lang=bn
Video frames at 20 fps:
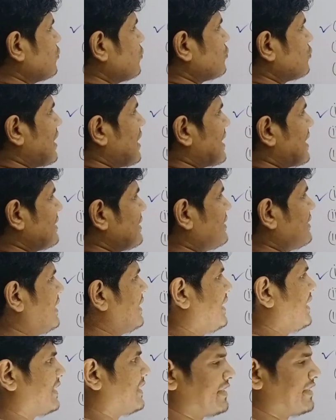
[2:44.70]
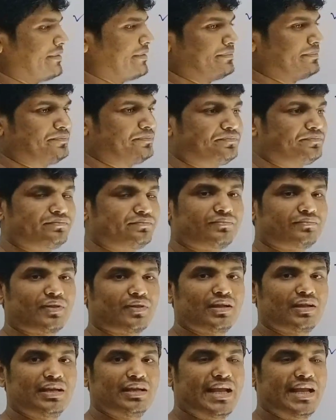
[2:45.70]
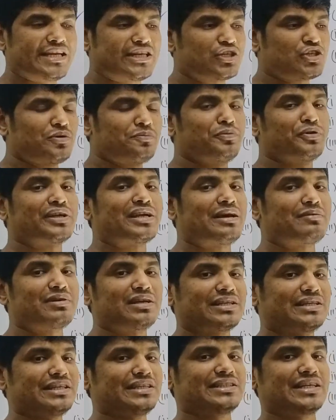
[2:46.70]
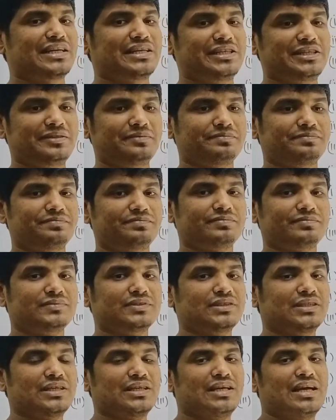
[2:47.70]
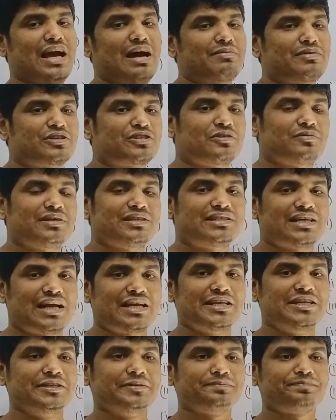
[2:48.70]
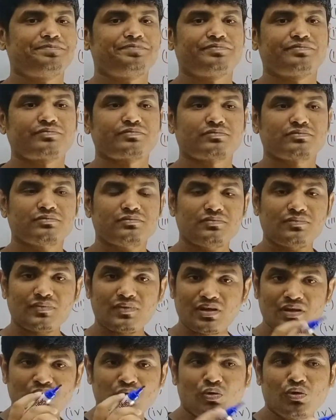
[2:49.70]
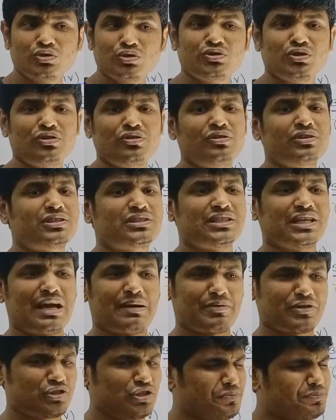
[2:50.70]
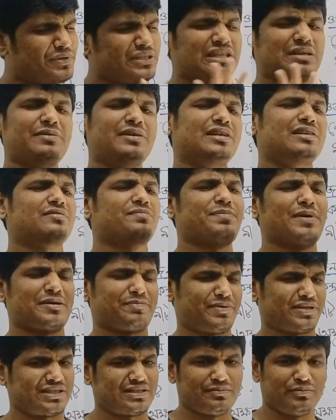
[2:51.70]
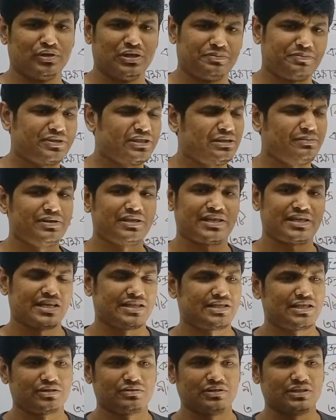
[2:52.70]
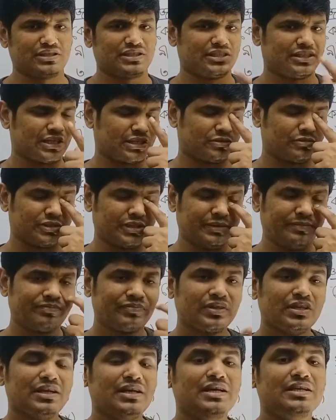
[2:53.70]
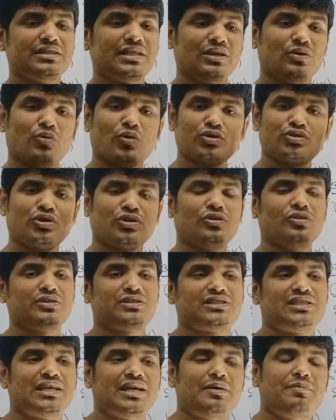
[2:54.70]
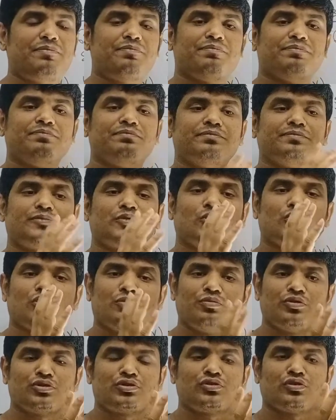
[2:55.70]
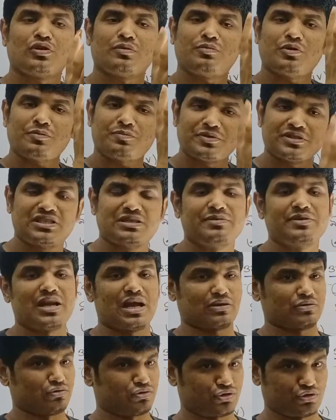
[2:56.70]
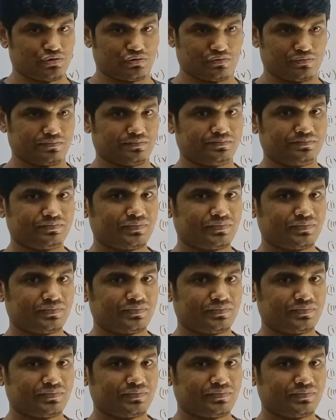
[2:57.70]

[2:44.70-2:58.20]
ও তার দিক এইটা সম্পর্কে আমরা কি জানি আমরা সবাই জানি ওজন হচ্ছে আমরা যদি পৃথিবীর পারপাসে বলি পৃথিবীর ক্ষেত্রে যদি চিন্তা করি তাহলে ওজন হচ্ছে কোনো বস্তুর ওপর পৃথিবীর আকর্ষণ